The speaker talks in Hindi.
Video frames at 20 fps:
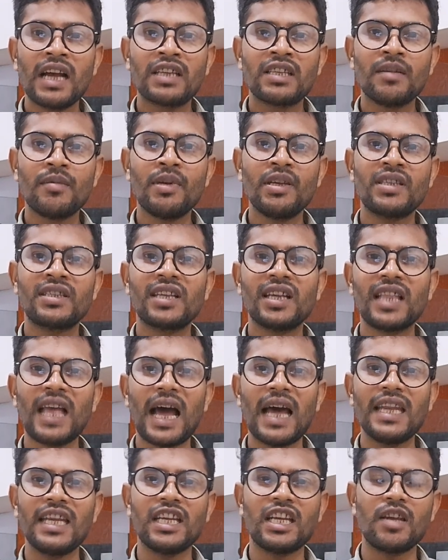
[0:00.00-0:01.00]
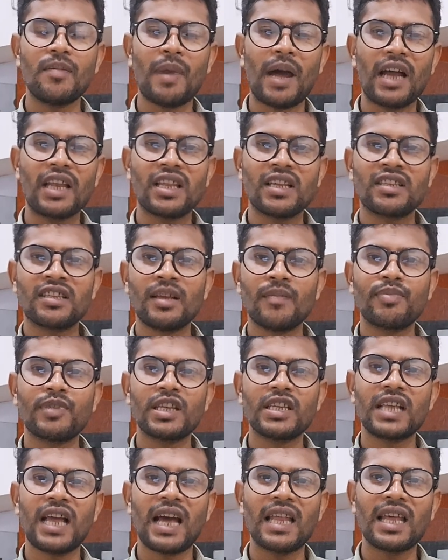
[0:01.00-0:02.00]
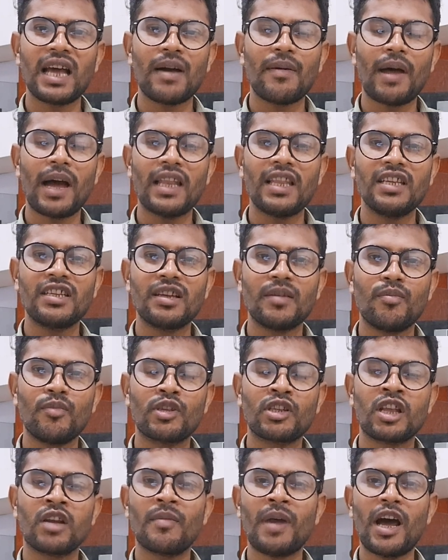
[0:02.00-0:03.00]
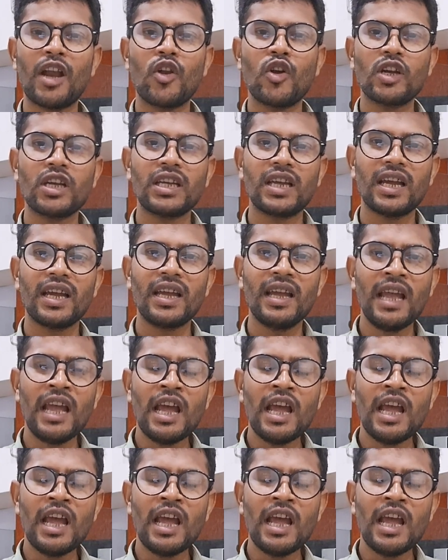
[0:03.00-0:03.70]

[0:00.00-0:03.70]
जब हिस्सेदारी की बात है सबसे ज़्यादा आबादी जब मुसलमानों की है